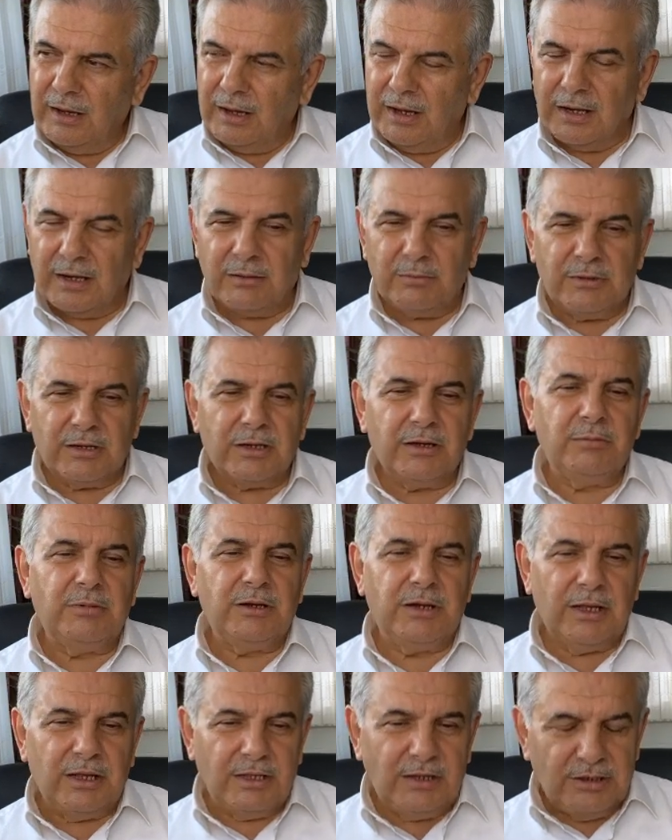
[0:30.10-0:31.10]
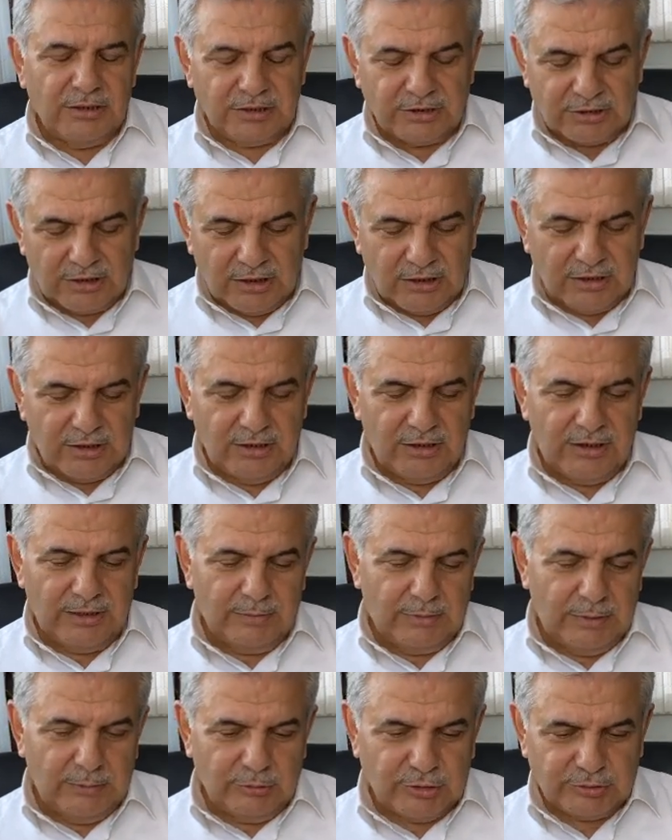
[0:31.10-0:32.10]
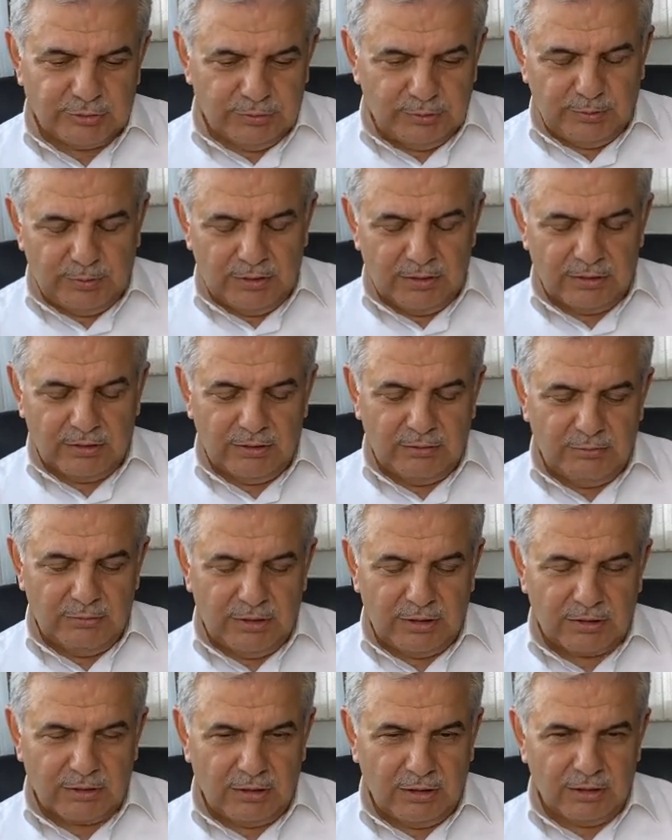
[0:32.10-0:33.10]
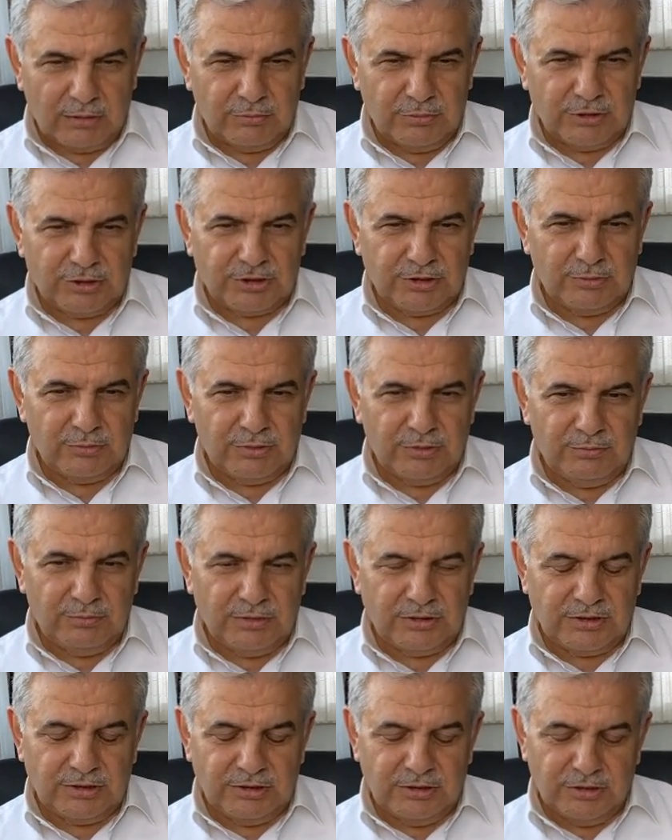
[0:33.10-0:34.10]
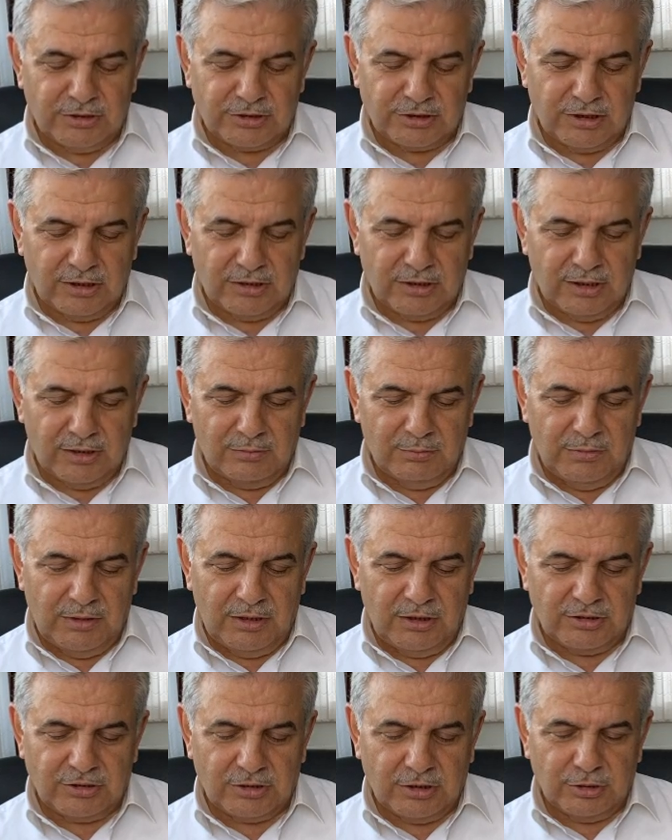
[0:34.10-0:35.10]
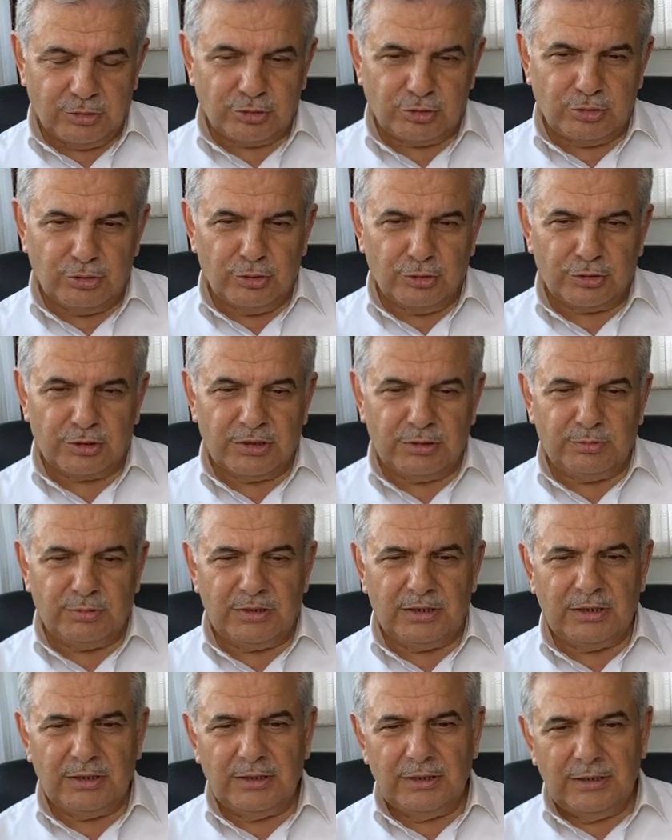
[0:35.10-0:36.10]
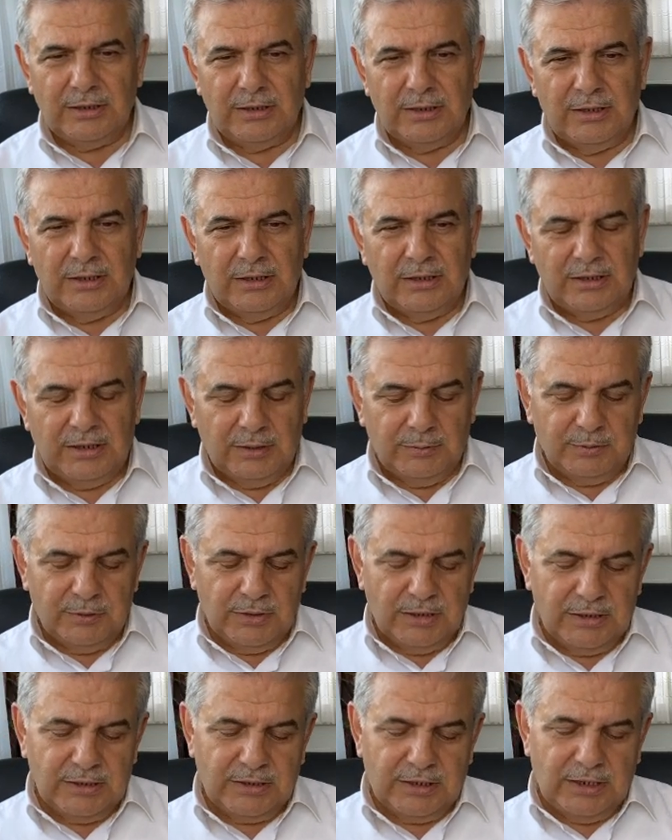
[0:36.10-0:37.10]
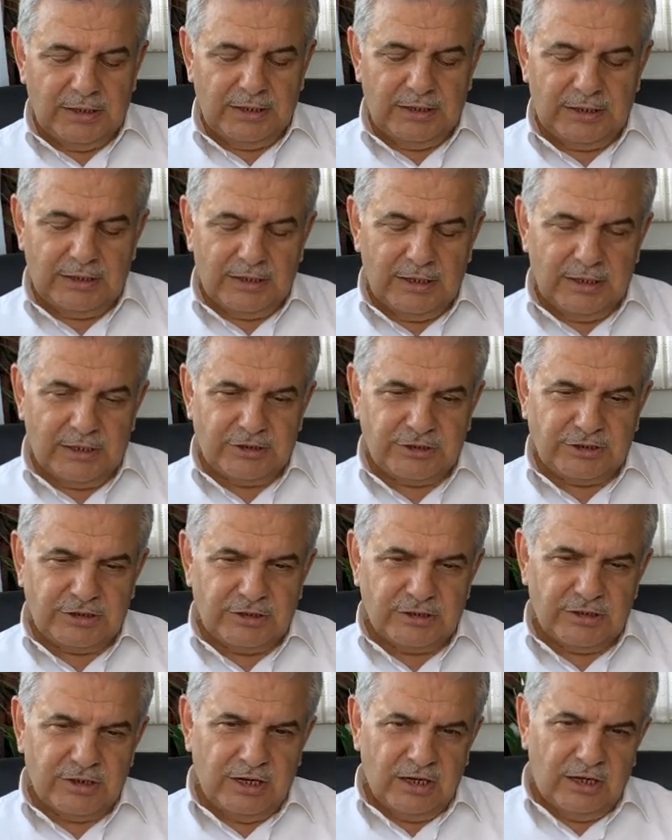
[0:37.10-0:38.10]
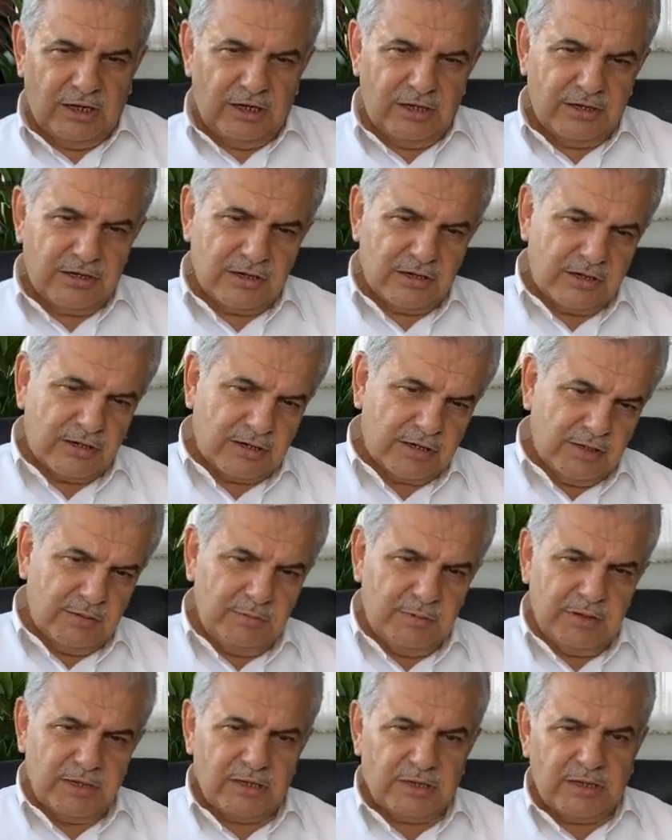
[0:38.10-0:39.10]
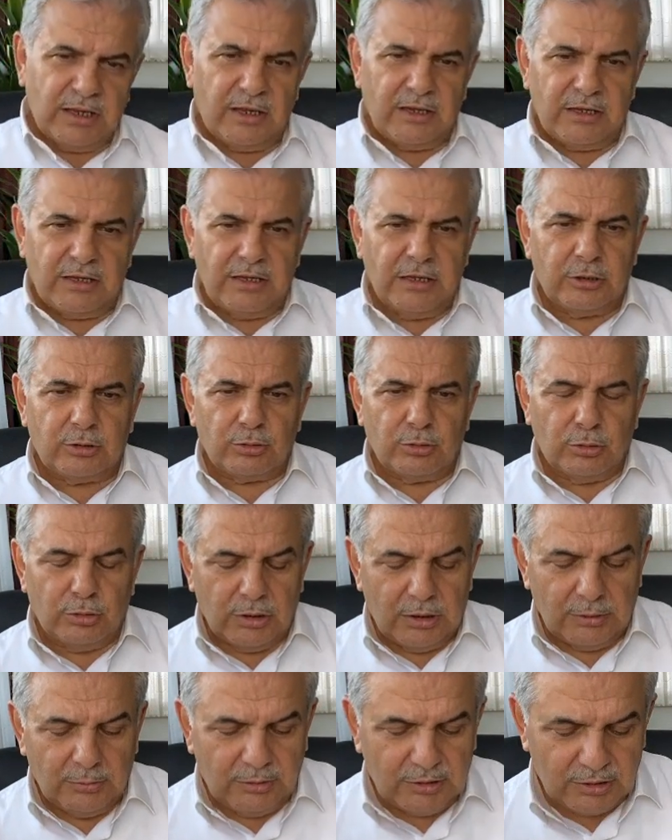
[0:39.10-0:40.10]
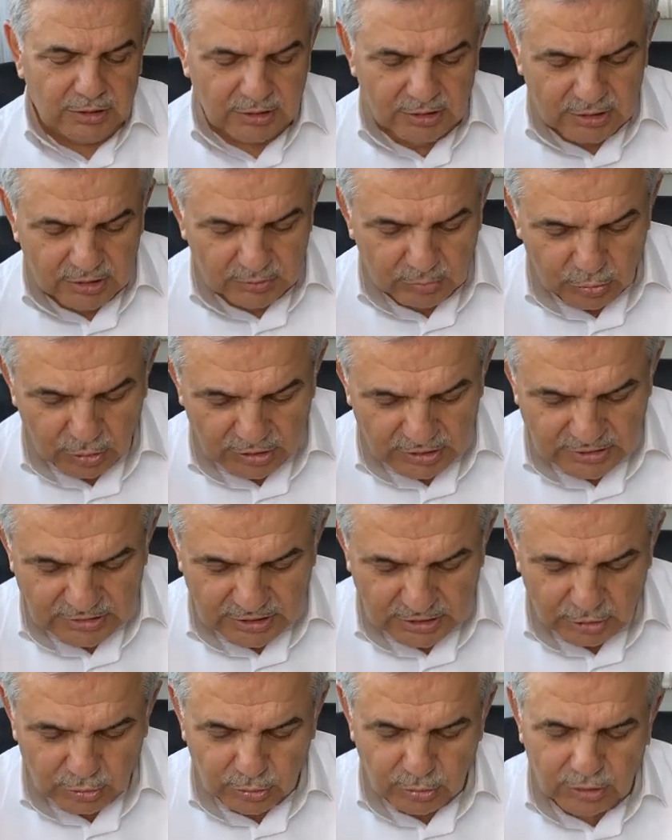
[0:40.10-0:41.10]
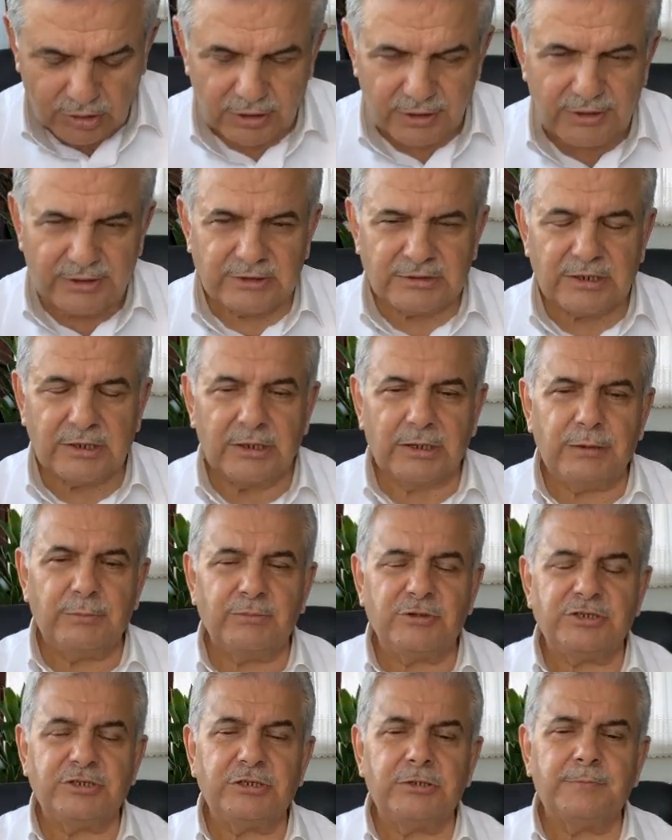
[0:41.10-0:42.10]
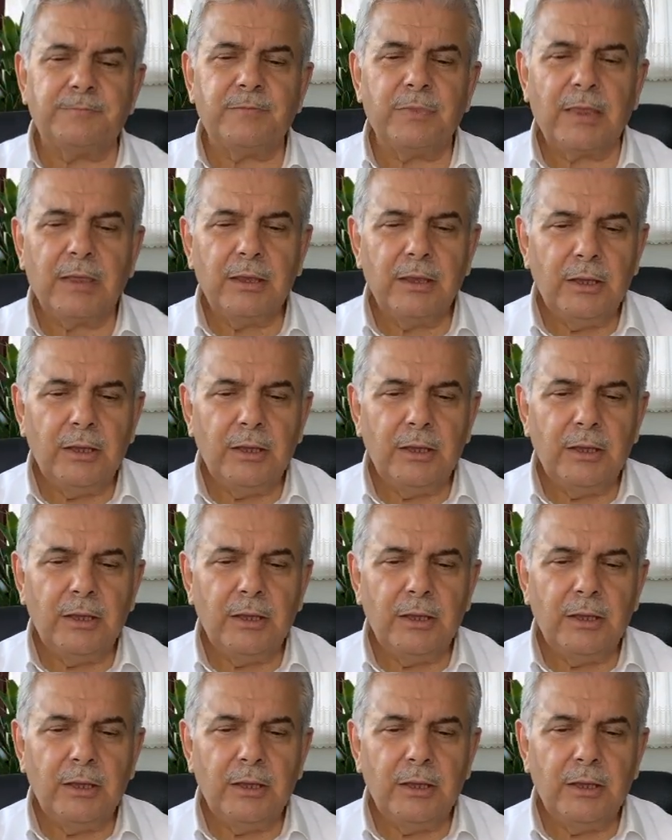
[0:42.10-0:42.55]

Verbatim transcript: Hanımını bile irşat edememiş bir peygamber kalkmış şimdi bizi irşat etmeye çalışıyor gibi yapılan tenkitler içinde ağırlıklı bir tenkit olabilirdi bu Hazreti Nuh Aleyhisselam için.